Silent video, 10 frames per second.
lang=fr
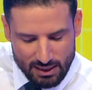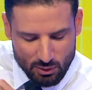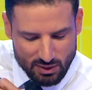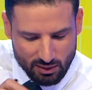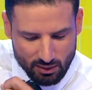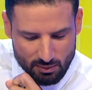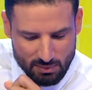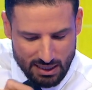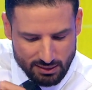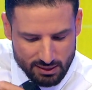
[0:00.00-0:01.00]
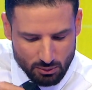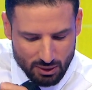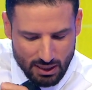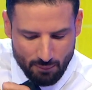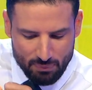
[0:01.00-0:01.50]
sur cette euh, maladie,
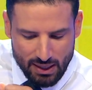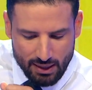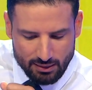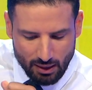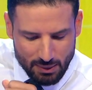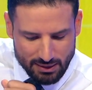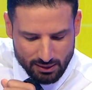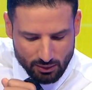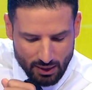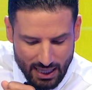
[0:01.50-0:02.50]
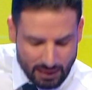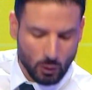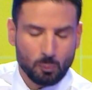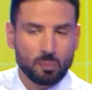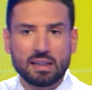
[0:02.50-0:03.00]
donc la dermatite
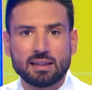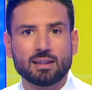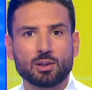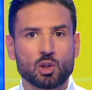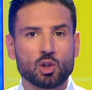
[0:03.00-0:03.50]
atopique.